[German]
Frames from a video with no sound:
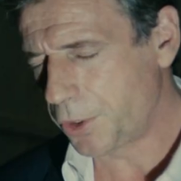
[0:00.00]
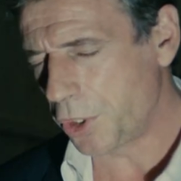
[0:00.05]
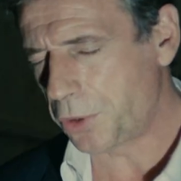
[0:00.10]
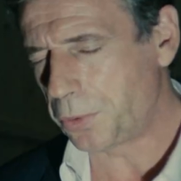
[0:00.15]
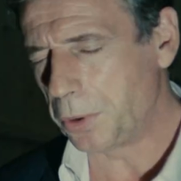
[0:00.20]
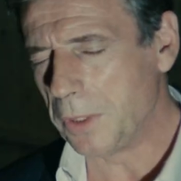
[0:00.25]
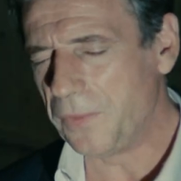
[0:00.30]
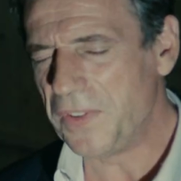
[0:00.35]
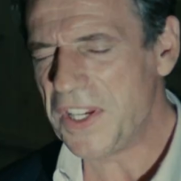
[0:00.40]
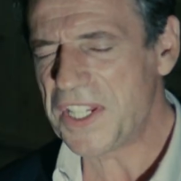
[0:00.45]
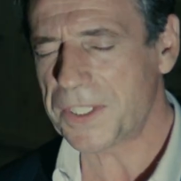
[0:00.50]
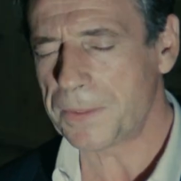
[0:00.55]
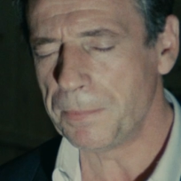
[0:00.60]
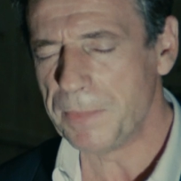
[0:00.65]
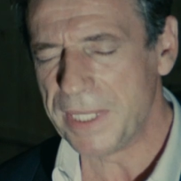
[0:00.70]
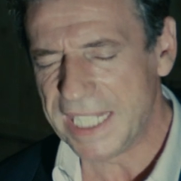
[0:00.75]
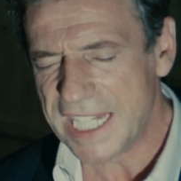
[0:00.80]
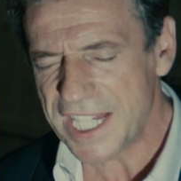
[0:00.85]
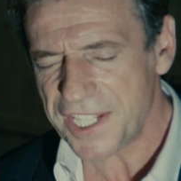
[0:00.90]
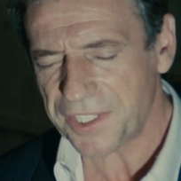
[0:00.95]
Ich bin der
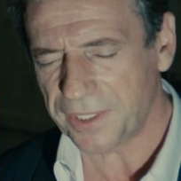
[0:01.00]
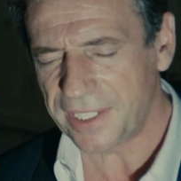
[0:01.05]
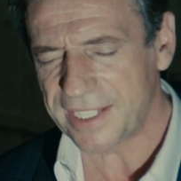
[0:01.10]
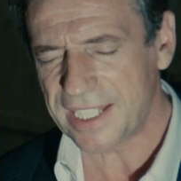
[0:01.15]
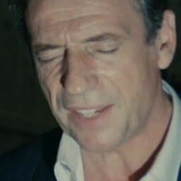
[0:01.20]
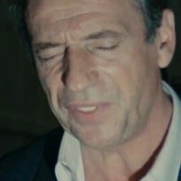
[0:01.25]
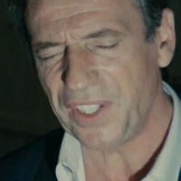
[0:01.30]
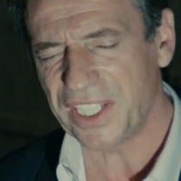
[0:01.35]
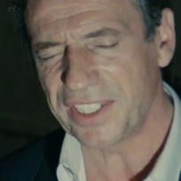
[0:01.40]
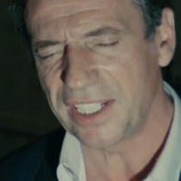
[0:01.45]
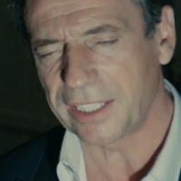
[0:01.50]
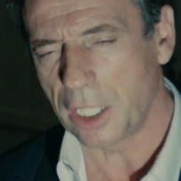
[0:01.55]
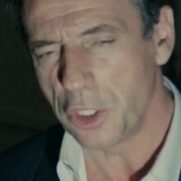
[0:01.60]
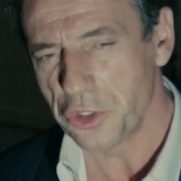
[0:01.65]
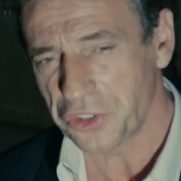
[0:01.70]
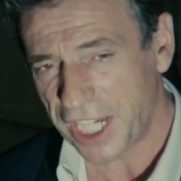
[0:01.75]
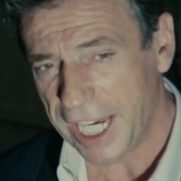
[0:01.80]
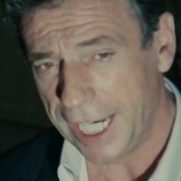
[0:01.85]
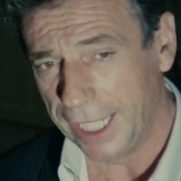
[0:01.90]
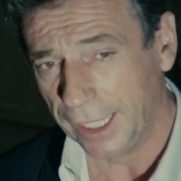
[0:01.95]
stellvertretende Sie sind
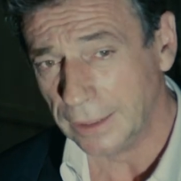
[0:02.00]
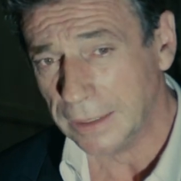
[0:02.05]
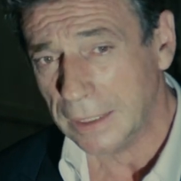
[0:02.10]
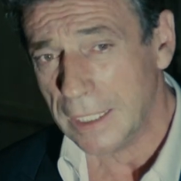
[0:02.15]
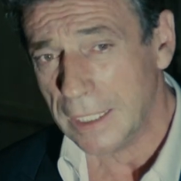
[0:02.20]
gar